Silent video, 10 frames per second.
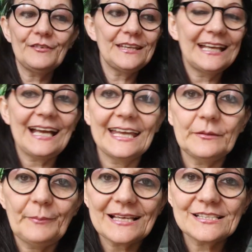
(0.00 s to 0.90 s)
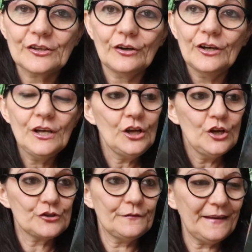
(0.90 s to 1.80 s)
vinaigrette parce que
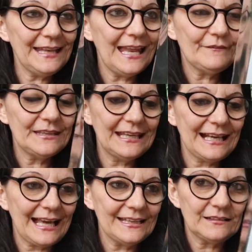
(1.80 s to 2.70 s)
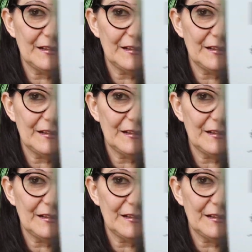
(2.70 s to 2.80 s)
je fais de la vinaigrette.